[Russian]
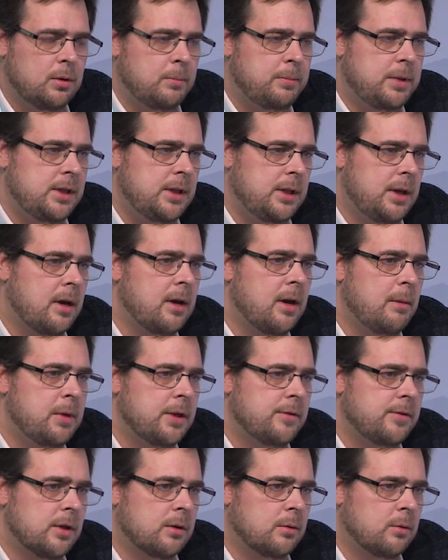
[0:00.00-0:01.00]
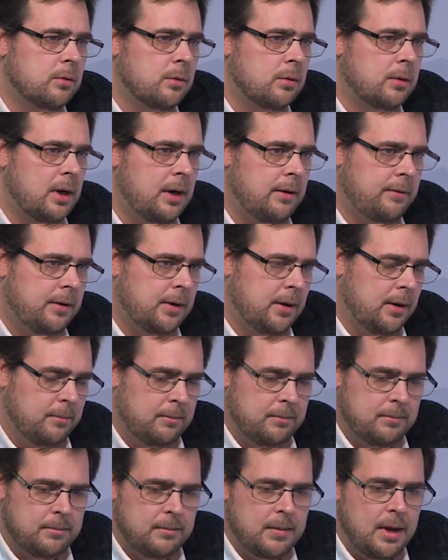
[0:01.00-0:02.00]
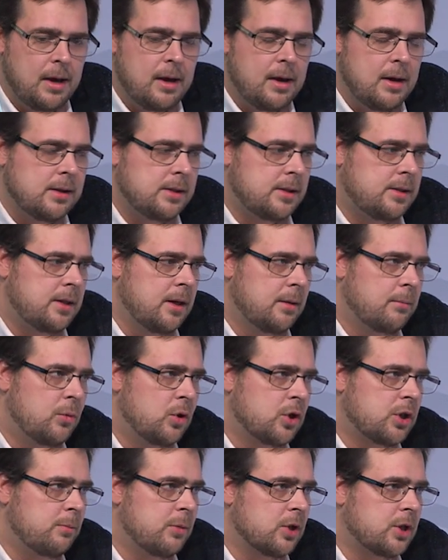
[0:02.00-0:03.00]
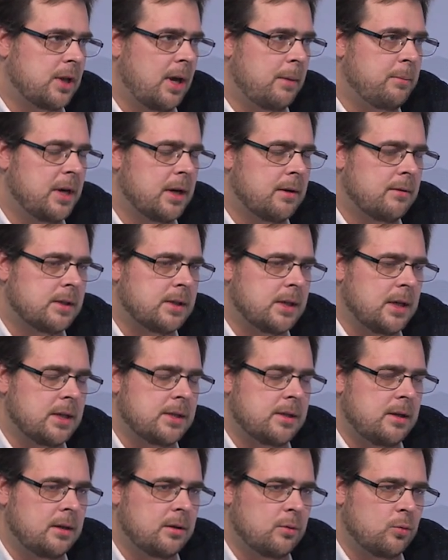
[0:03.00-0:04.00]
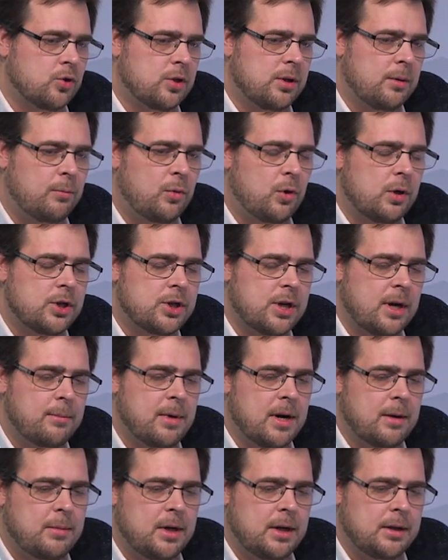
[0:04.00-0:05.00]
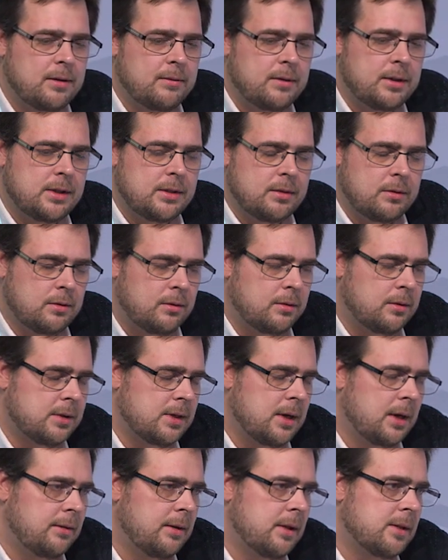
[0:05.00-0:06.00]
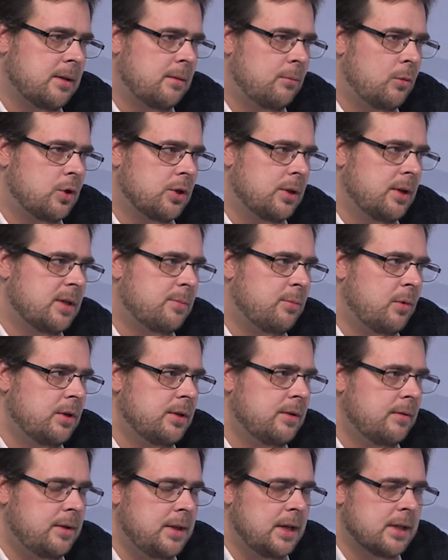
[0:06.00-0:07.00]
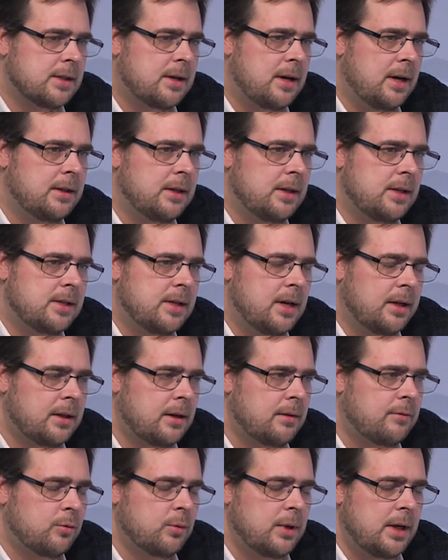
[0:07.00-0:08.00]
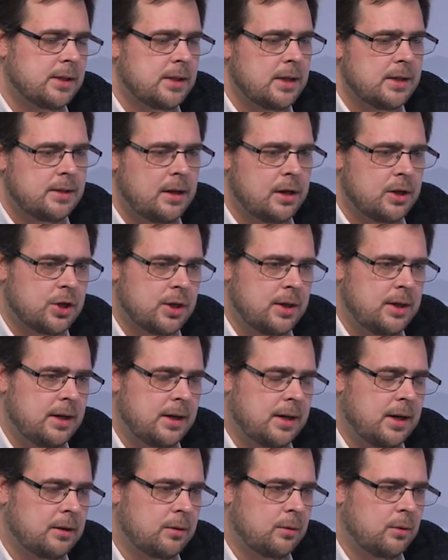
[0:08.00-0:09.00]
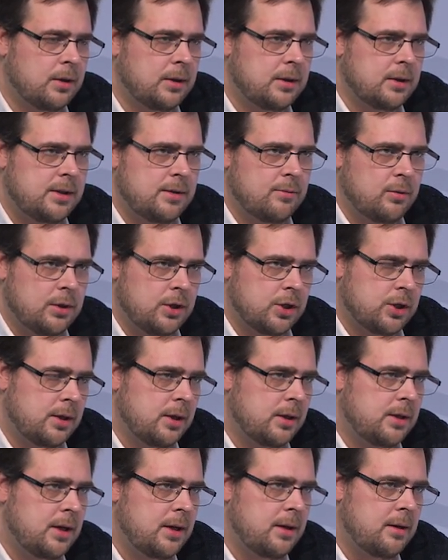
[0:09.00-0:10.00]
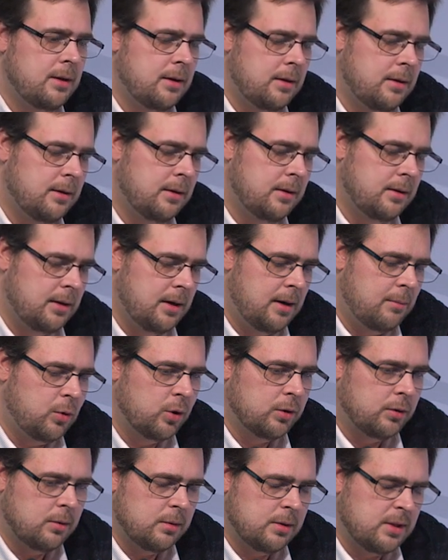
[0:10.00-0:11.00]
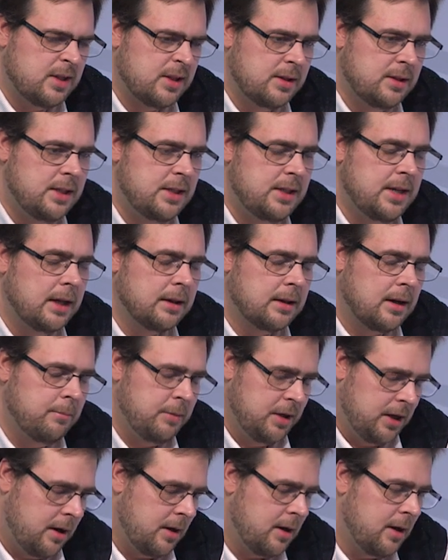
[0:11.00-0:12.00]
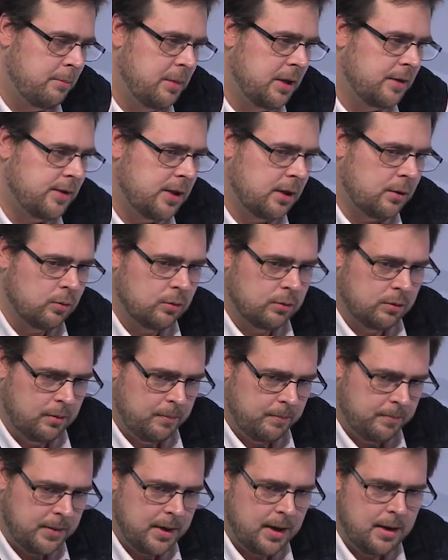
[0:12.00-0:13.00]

до 5 гигабит в секунду трафика. Система может масштабироваться, если нужно больше обрабатывать, то, соответственно, можно использовать несколько анализаторов. У нас есть решения, которые на сегодняшний день э, работают с десятками гигабит в секунду.